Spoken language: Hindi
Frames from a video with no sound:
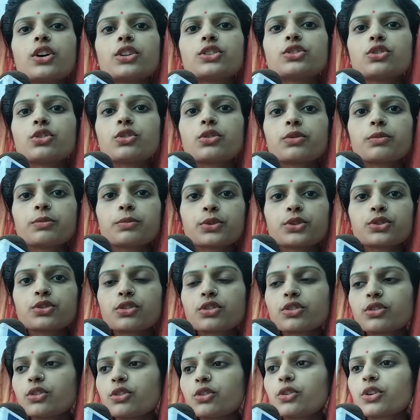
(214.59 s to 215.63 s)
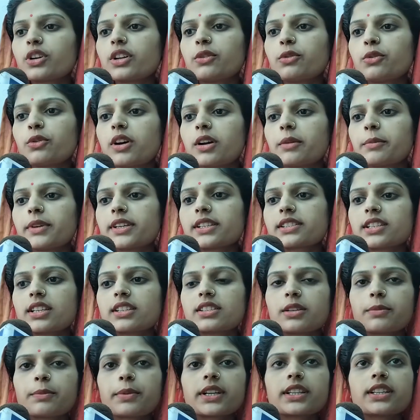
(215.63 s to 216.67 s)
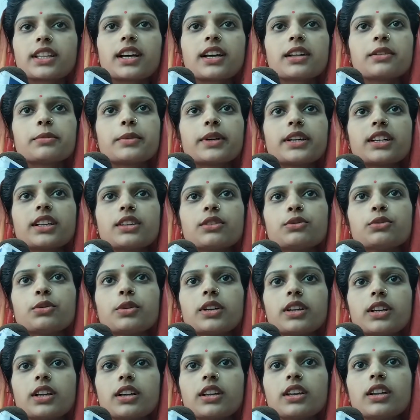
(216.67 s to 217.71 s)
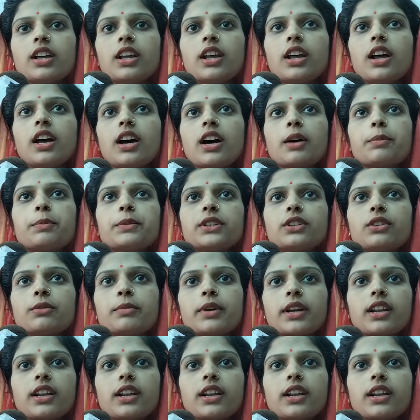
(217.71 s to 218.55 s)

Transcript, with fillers: और जो बुजुर्ग लोग हैं वो हमेशा से प्रधान बने हुए हैं अपनी